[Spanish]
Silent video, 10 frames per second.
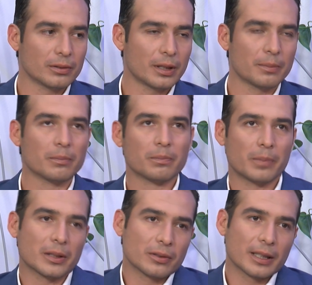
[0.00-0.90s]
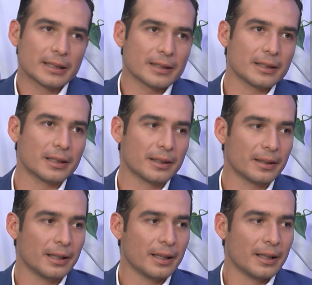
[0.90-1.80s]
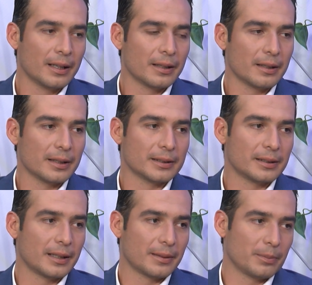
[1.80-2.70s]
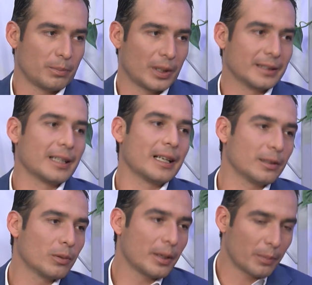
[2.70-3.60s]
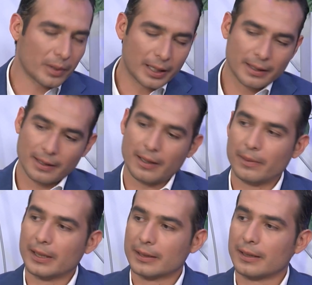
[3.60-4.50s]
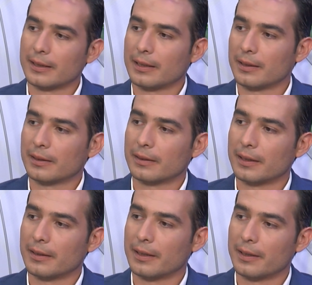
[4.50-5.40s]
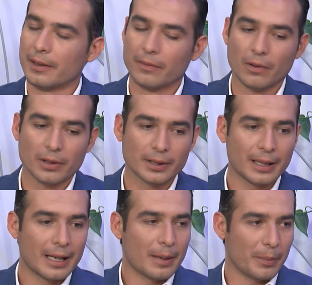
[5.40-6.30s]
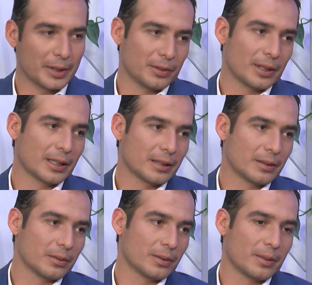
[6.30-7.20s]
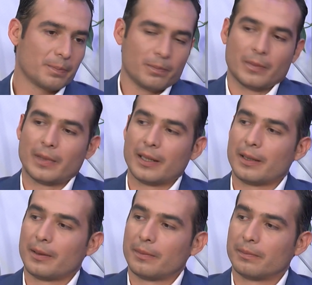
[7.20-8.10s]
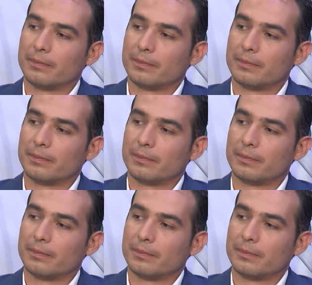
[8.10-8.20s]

O sea, personajes así este, pues de altura podría hablarse de, Fox, personajes, o sea, de,